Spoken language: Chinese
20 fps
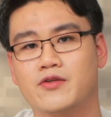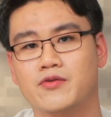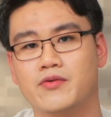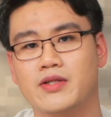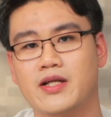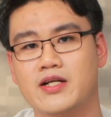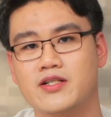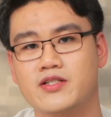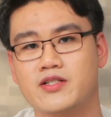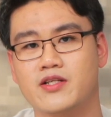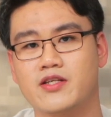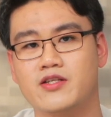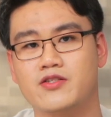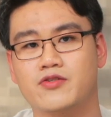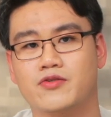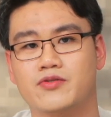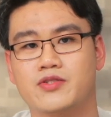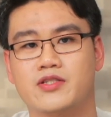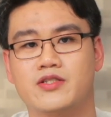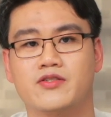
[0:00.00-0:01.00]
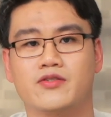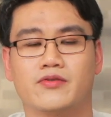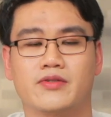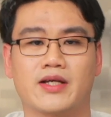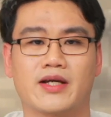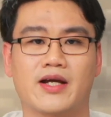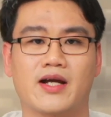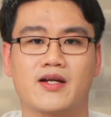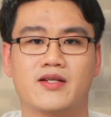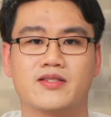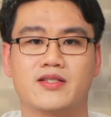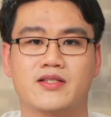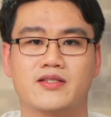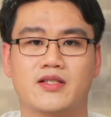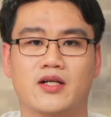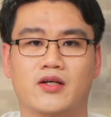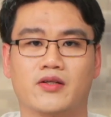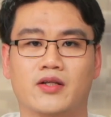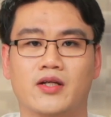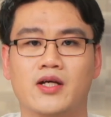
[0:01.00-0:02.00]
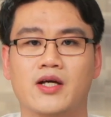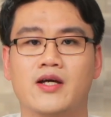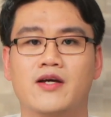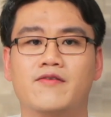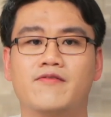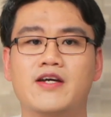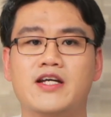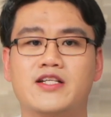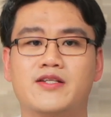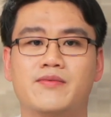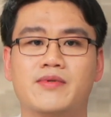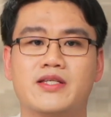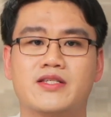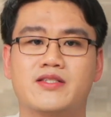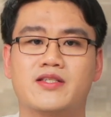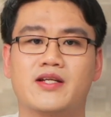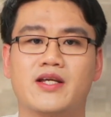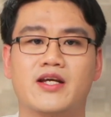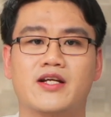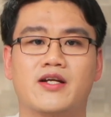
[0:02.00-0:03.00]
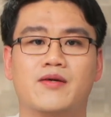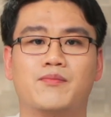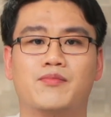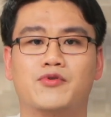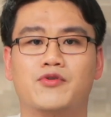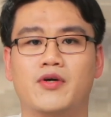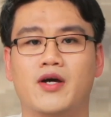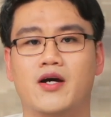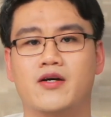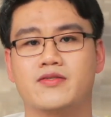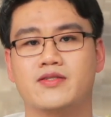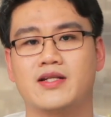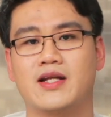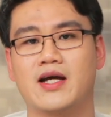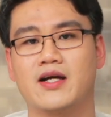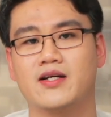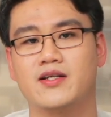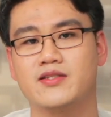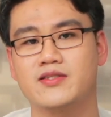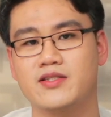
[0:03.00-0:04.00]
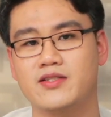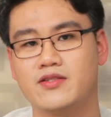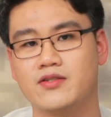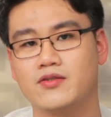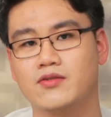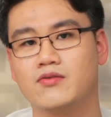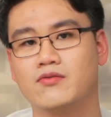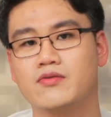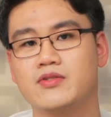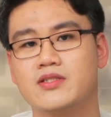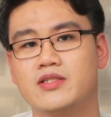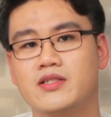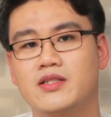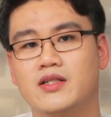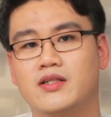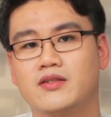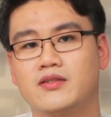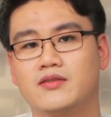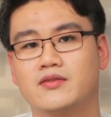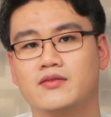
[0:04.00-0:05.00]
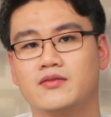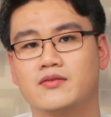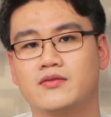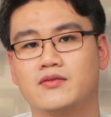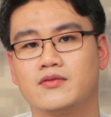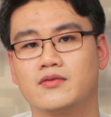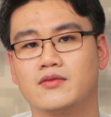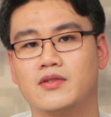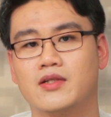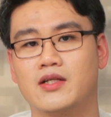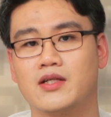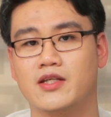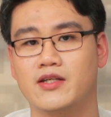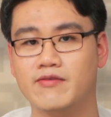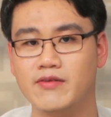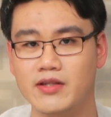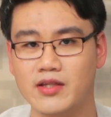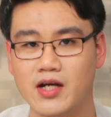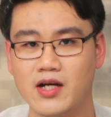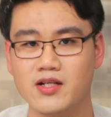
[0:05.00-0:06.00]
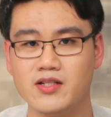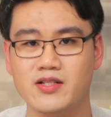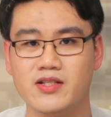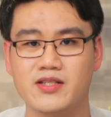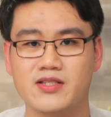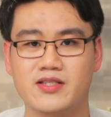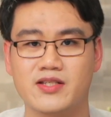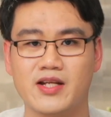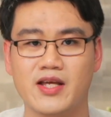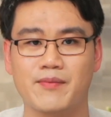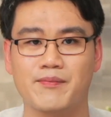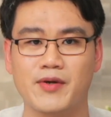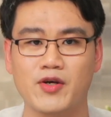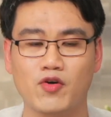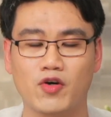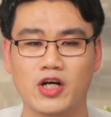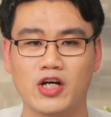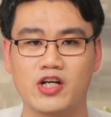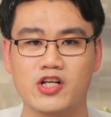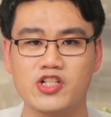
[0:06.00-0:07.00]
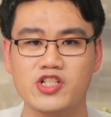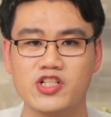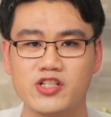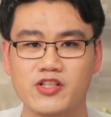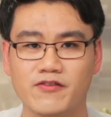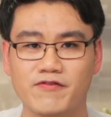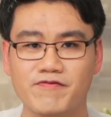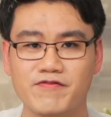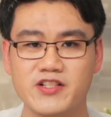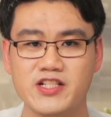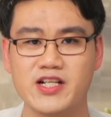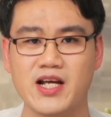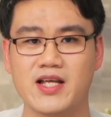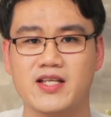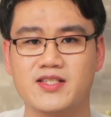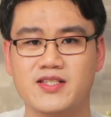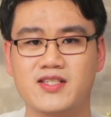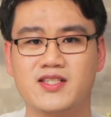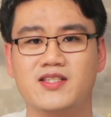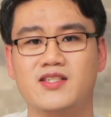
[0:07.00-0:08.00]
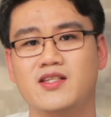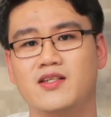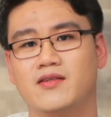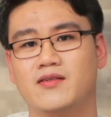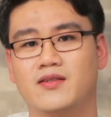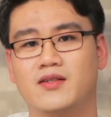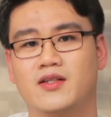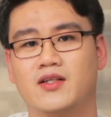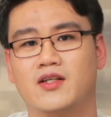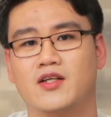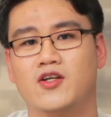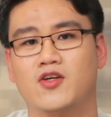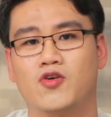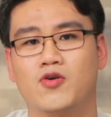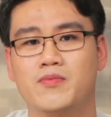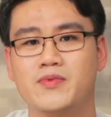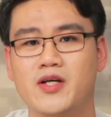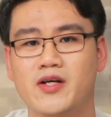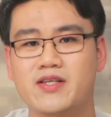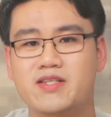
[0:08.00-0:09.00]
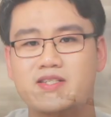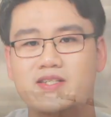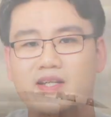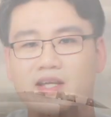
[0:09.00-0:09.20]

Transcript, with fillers: 应堆它是一九七九年开始建造的，为什么以色列人不对奥斯拉克进行攻击呢？因为当时以色列没有合适的战机，我们知道以色